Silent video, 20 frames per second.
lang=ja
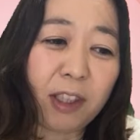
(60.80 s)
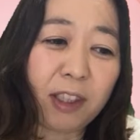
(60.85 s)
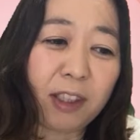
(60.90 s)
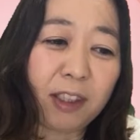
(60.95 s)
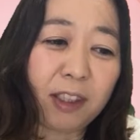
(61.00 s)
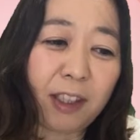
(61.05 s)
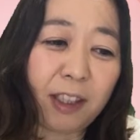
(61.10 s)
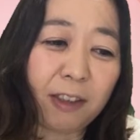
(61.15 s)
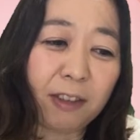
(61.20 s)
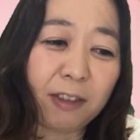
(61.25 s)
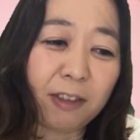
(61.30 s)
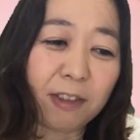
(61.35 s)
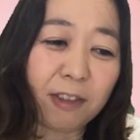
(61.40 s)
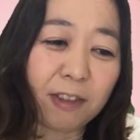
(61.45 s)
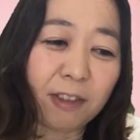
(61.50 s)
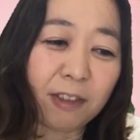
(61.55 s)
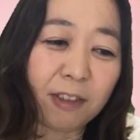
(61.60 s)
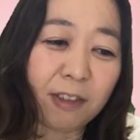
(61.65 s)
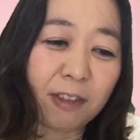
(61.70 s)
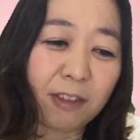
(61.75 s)
いってい
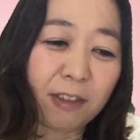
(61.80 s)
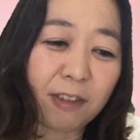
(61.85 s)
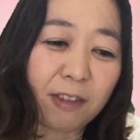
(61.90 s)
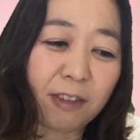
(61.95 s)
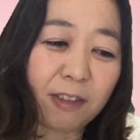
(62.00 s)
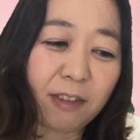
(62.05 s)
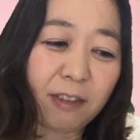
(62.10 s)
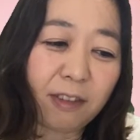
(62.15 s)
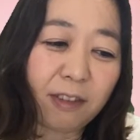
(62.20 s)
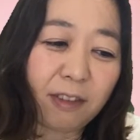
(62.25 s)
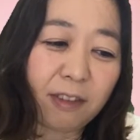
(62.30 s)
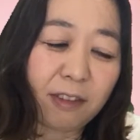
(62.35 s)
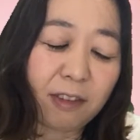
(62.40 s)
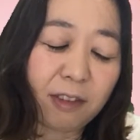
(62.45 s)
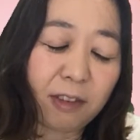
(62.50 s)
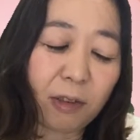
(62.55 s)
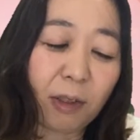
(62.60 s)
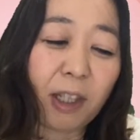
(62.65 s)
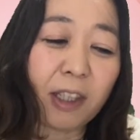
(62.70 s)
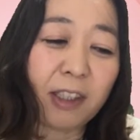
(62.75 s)
う
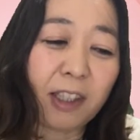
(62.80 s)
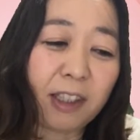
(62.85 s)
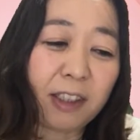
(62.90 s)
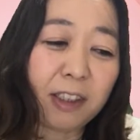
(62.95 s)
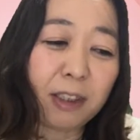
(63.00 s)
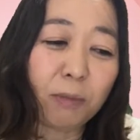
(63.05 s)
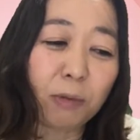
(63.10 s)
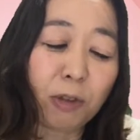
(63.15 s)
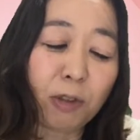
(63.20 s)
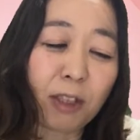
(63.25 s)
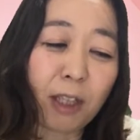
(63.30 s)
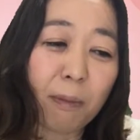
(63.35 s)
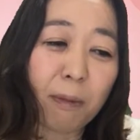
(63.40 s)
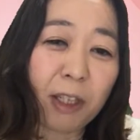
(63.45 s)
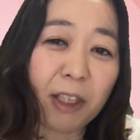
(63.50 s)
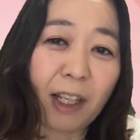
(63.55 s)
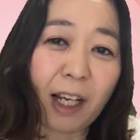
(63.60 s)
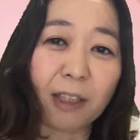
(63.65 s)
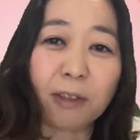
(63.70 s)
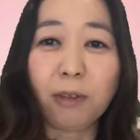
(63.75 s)
とかね自分のため
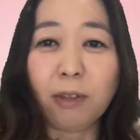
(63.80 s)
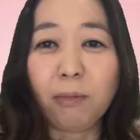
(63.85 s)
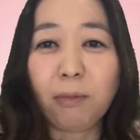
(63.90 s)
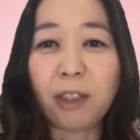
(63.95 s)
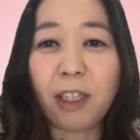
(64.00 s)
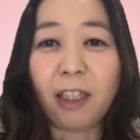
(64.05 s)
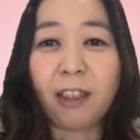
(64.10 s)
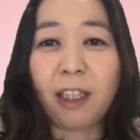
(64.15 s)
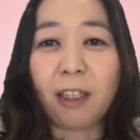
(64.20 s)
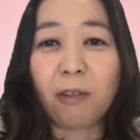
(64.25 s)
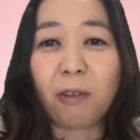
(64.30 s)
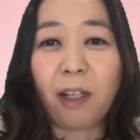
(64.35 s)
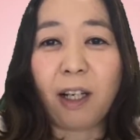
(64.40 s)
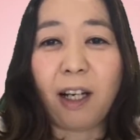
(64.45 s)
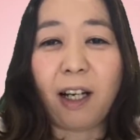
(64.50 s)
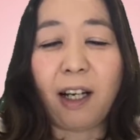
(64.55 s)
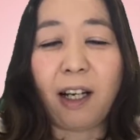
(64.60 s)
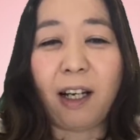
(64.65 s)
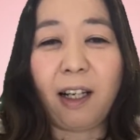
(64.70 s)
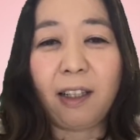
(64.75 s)
に買うみたいなの
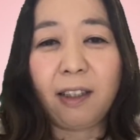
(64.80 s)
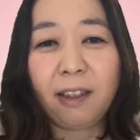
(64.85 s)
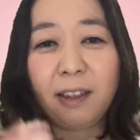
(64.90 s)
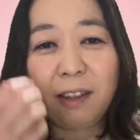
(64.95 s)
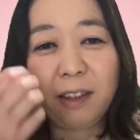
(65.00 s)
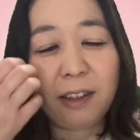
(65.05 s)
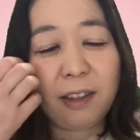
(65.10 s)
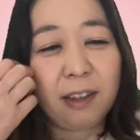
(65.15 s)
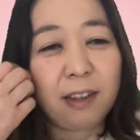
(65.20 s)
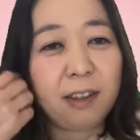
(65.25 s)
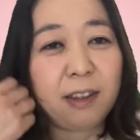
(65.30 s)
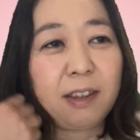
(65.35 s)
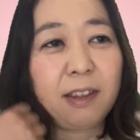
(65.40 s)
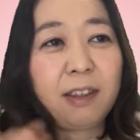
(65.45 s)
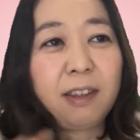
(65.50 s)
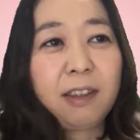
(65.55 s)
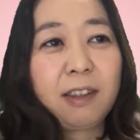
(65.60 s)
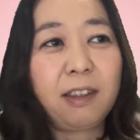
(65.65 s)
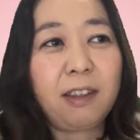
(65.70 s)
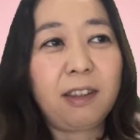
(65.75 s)
が
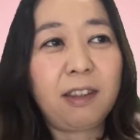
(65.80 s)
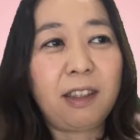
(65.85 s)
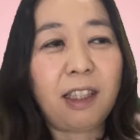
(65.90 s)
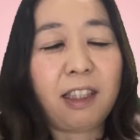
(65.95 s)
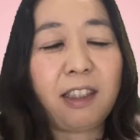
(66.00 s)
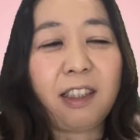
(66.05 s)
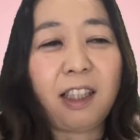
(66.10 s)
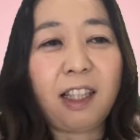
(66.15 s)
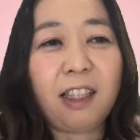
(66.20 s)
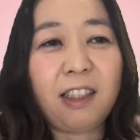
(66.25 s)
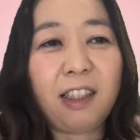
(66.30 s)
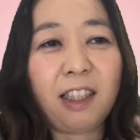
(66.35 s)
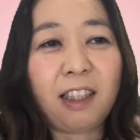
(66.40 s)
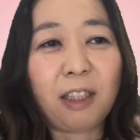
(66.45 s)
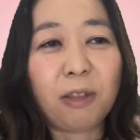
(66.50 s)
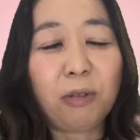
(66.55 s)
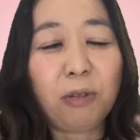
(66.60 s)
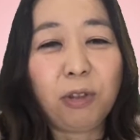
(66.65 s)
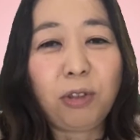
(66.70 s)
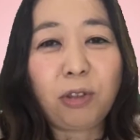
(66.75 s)
だんだんなん
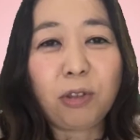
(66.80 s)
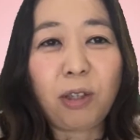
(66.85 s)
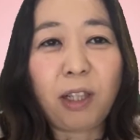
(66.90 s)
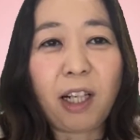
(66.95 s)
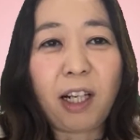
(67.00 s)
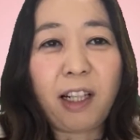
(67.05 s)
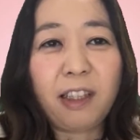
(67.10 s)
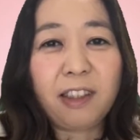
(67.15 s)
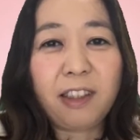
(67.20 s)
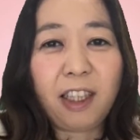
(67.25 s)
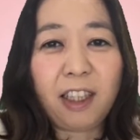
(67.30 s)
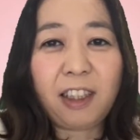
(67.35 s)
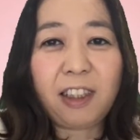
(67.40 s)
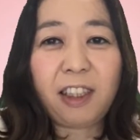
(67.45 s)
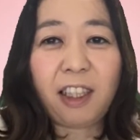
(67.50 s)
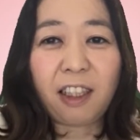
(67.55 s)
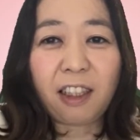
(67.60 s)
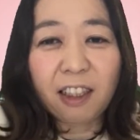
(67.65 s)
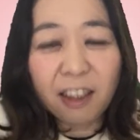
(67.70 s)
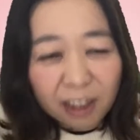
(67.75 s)
か風潮ができ
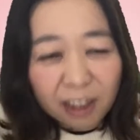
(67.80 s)
て